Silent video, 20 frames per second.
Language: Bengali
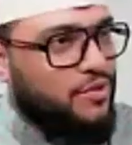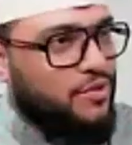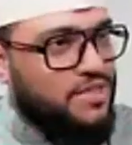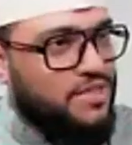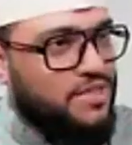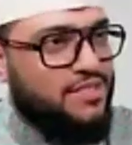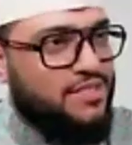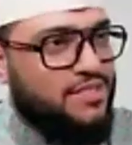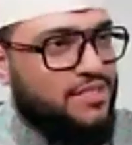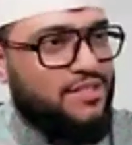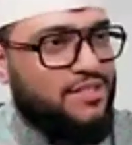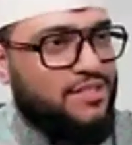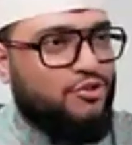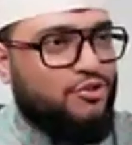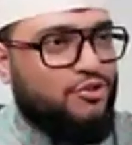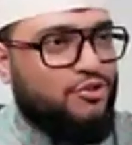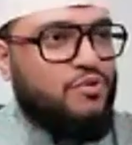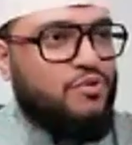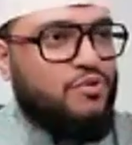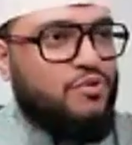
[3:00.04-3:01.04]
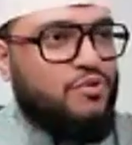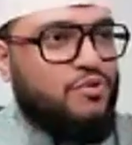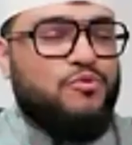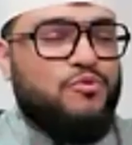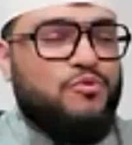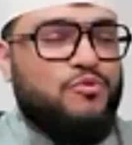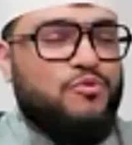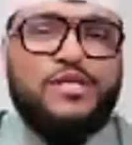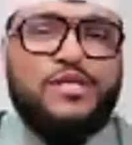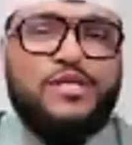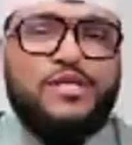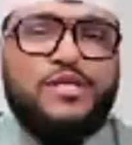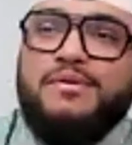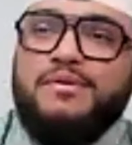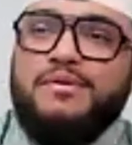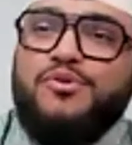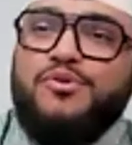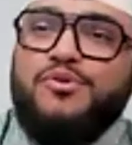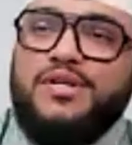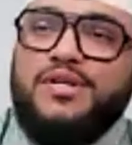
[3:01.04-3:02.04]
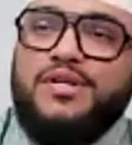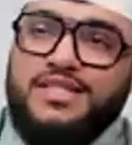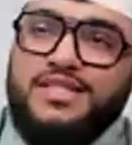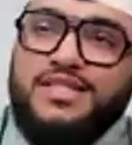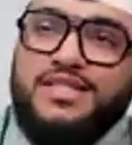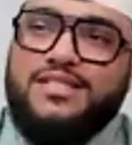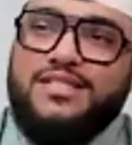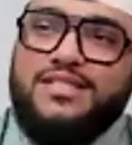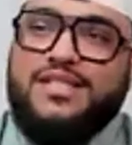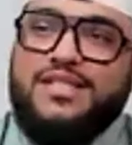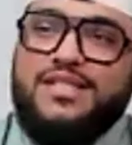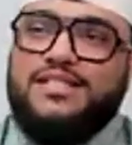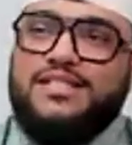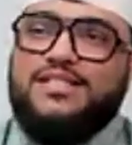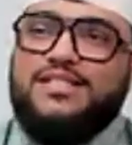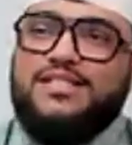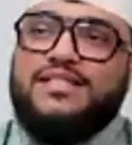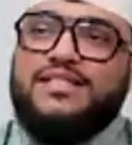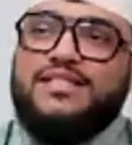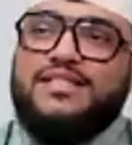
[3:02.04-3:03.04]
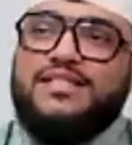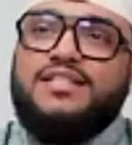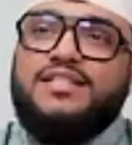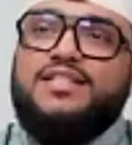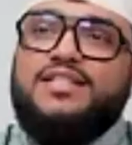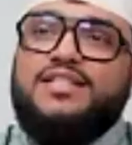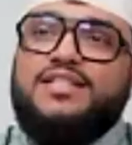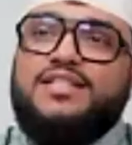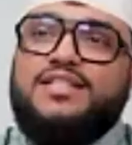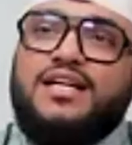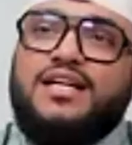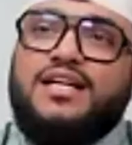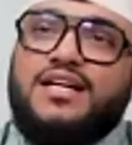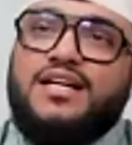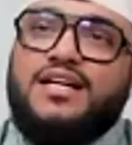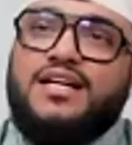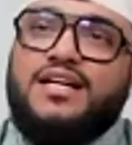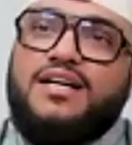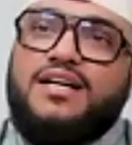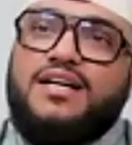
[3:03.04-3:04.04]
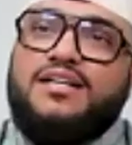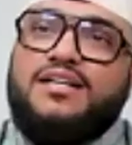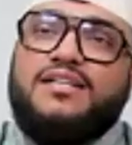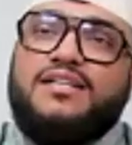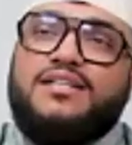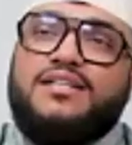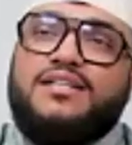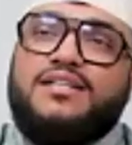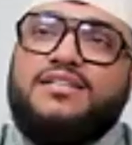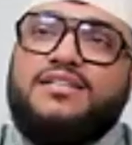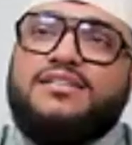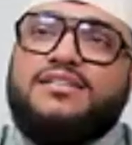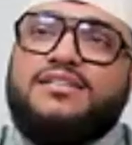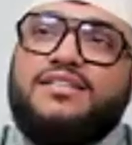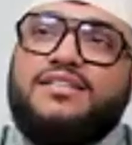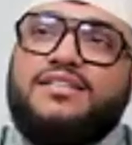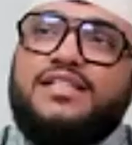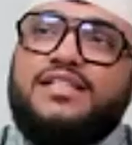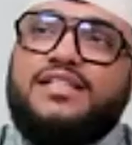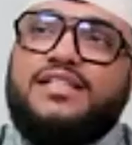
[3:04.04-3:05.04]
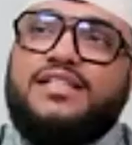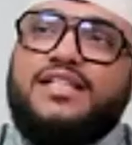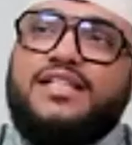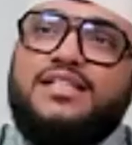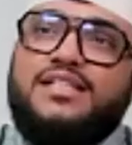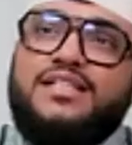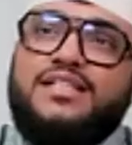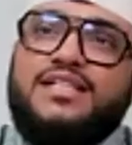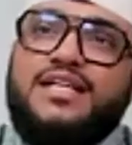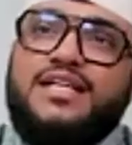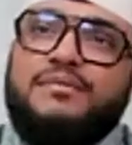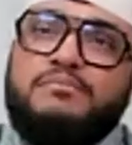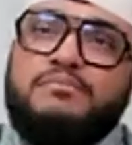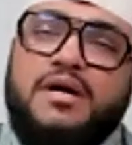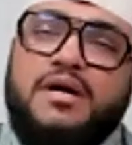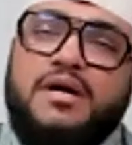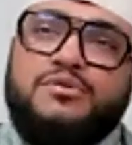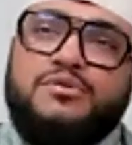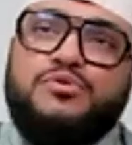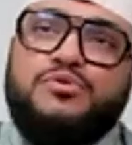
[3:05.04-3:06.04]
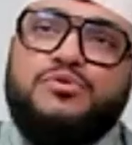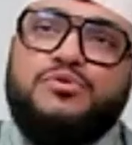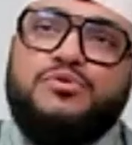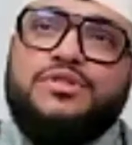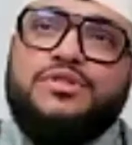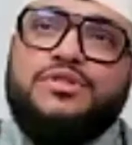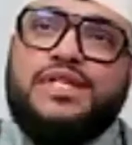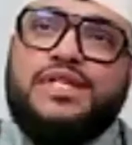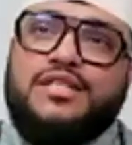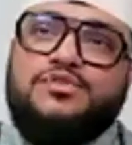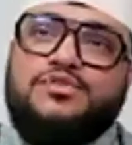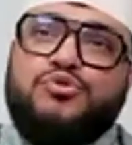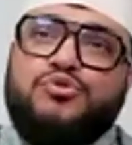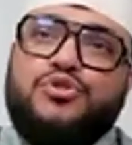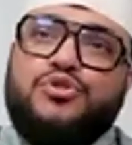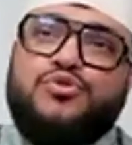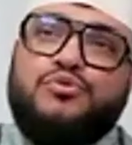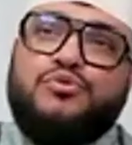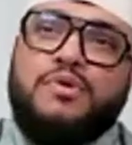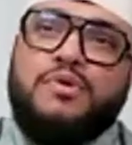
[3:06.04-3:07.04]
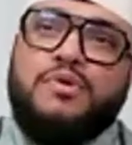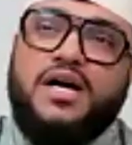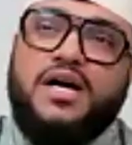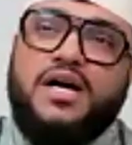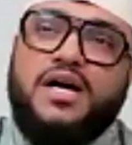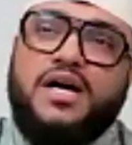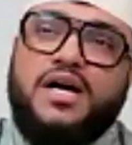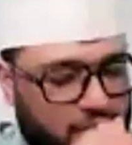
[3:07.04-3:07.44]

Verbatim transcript: এসেছেন যত কেরাম গণ এসেছেন তারা দিনে দিনে মানুষকে চরিত্রবান বানানো